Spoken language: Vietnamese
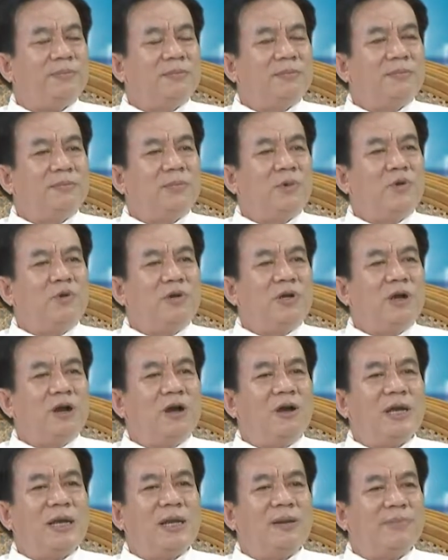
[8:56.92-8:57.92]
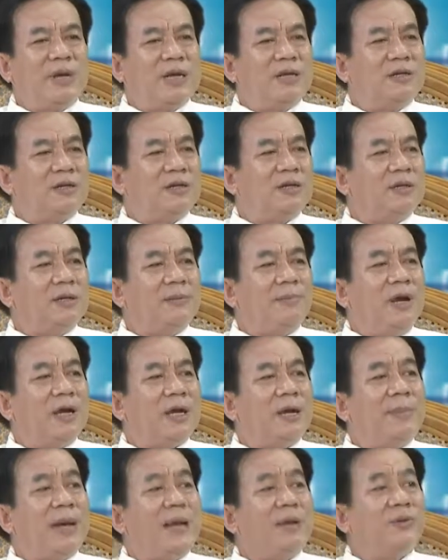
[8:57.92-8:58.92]
muốn có gây bệnh được nó
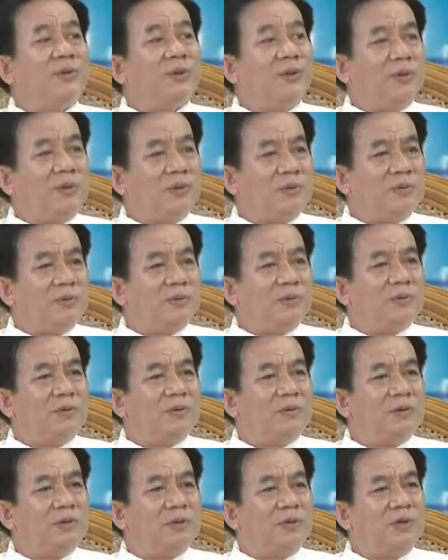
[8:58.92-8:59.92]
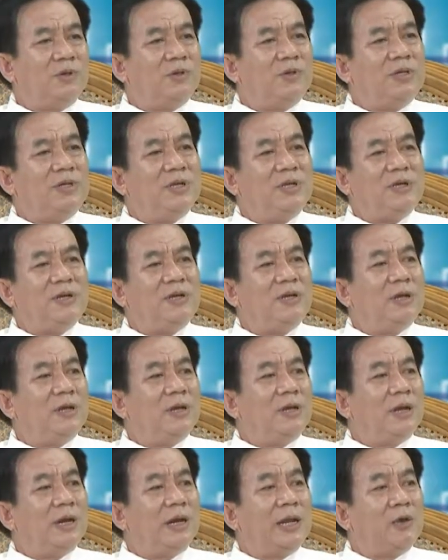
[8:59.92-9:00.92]
cái ba yếu tố yếu tố nhất
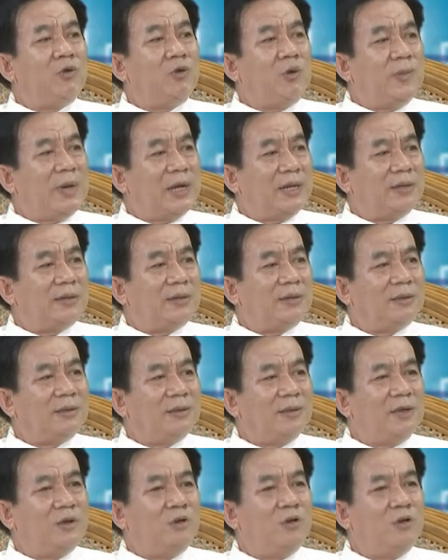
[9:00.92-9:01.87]
là nguồn bệnh Vâng.